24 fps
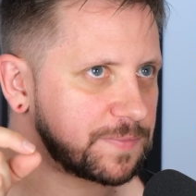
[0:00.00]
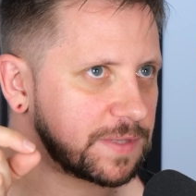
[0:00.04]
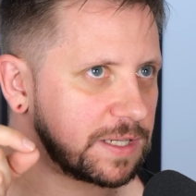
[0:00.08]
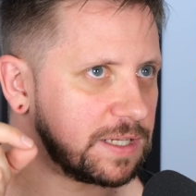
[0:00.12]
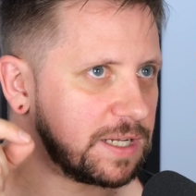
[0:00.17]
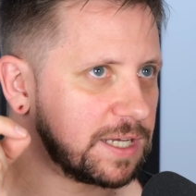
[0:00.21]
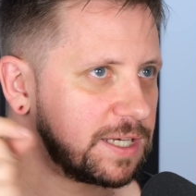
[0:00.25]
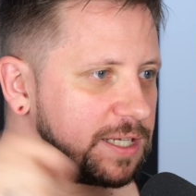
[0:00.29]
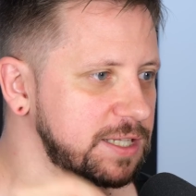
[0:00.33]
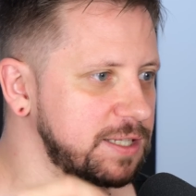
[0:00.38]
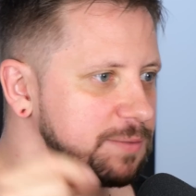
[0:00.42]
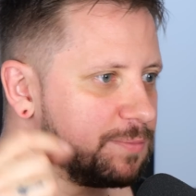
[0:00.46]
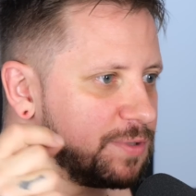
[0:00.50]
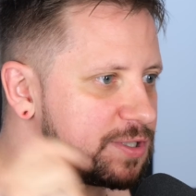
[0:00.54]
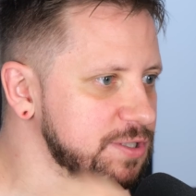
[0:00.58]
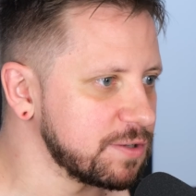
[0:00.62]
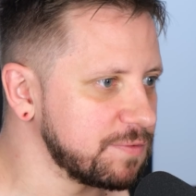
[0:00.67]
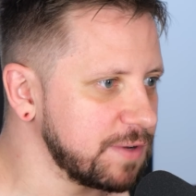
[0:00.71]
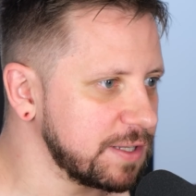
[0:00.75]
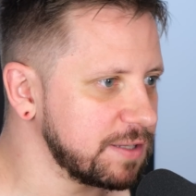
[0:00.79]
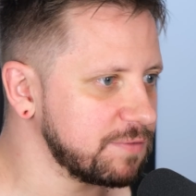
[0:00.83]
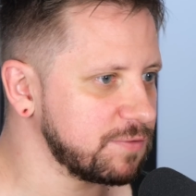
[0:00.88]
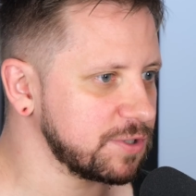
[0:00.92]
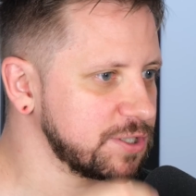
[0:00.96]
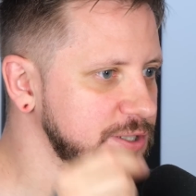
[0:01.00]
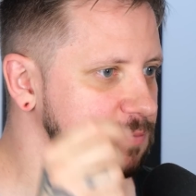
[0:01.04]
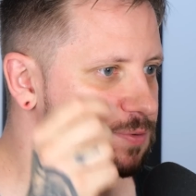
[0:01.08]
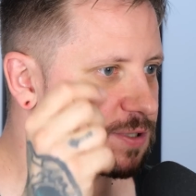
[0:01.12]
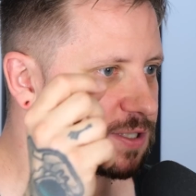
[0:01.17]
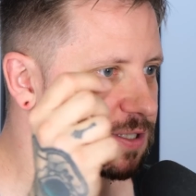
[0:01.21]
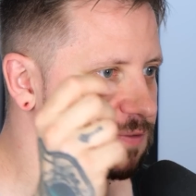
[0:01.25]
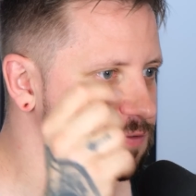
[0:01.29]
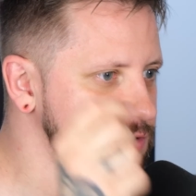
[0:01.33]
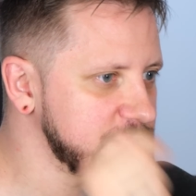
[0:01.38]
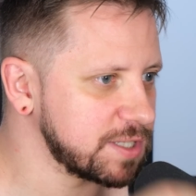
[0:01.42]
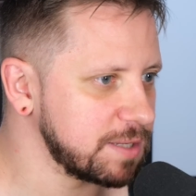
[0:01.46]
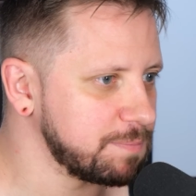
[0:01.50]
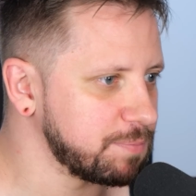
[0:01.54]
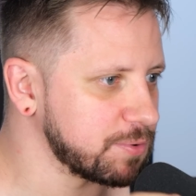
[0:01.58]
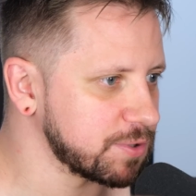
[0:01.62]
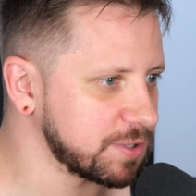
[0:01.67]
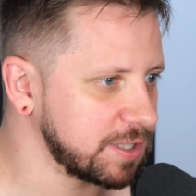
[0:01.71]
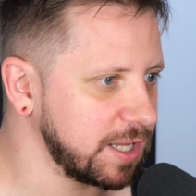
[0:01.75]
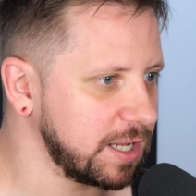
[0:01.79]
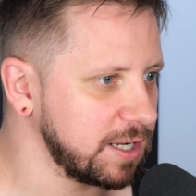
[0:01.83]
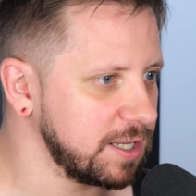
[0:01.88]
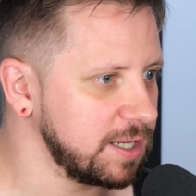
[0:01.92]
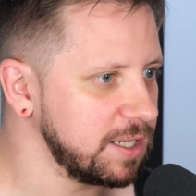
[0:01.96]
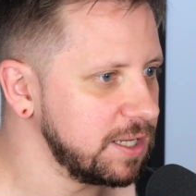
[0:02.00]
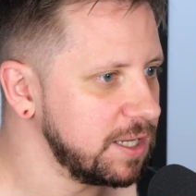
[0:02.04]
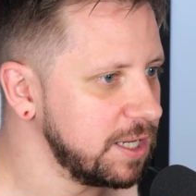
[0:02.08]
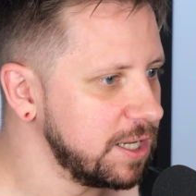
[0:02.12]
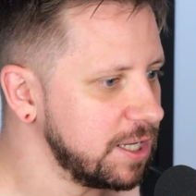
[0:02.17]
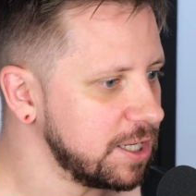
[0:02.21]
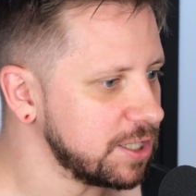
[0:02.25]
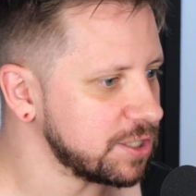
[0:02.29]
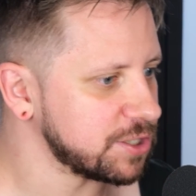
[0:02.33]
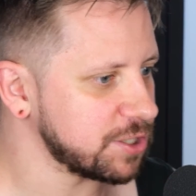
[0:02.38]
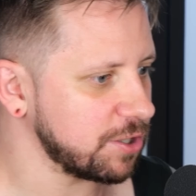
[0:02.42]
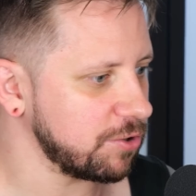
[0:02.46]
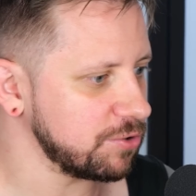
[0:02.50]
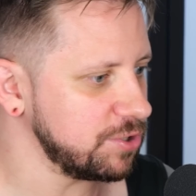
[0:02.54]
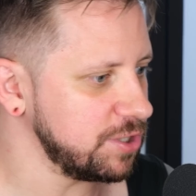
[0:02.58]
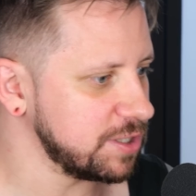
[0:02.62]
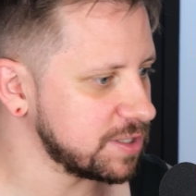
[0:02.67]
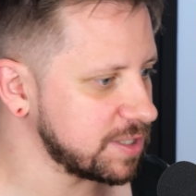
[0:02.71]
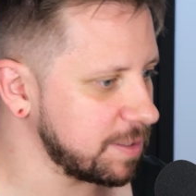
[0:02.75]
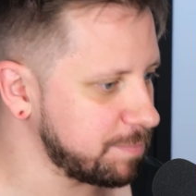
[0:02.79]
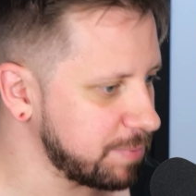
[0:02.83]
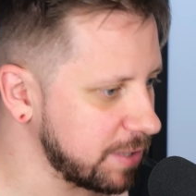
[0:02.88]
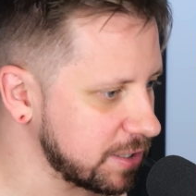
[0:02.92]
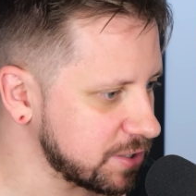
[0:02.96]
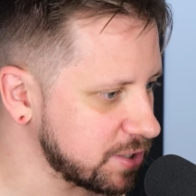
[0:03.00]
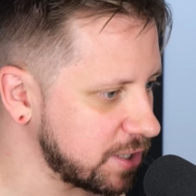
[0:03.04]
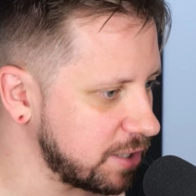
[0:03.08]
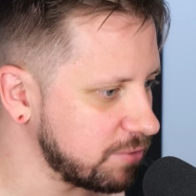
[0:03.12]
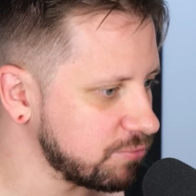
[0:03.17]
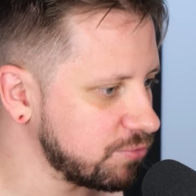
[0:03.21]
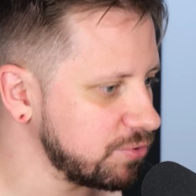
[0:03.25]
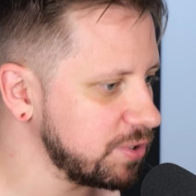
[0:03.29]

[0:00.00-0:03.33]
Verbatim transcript: legitymizowane właśnie przez te wszystkie portale, że oni ich zapraszają.